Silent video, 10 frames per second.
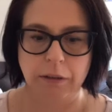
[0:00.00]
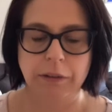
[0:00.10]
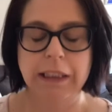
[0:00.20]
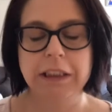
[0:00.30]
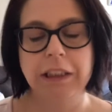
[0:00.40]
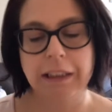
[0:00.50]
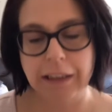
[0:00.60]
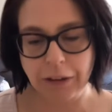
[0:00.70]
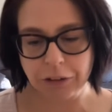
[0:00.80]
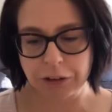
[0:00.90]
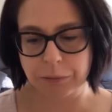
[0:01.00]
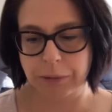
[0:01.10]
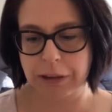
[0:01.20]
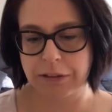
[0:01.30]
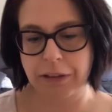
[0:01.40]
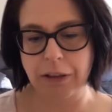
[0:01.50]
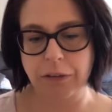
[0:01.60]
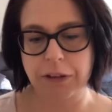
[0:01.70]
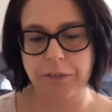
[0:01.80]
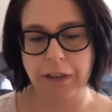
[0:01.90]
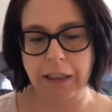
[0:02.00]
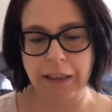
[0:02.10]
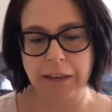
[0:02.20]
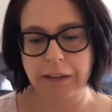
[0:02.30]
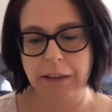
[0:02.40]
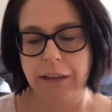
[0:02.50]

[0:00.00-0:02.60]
Und das stand auch schon mal zur Auswahl.